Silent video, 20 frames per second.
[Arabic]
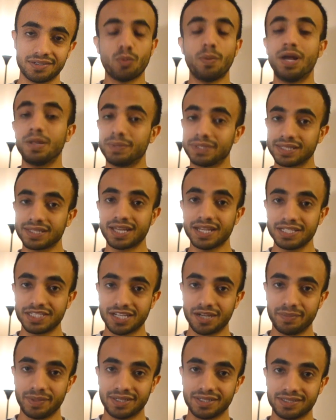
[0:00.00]
وبعد ما تدخل
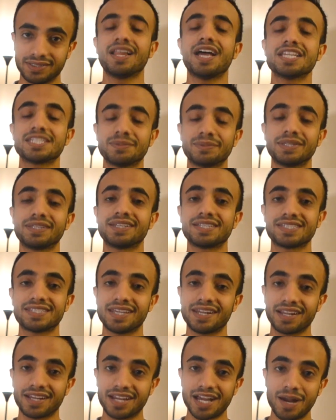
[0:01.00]
جامعه لازم تدرس
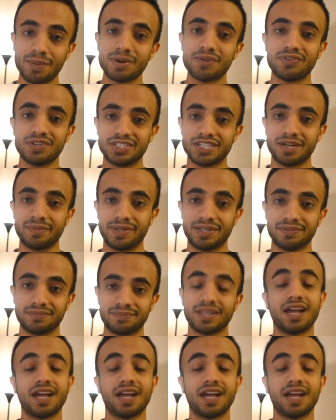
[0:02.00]
سنه كامله في الجامعه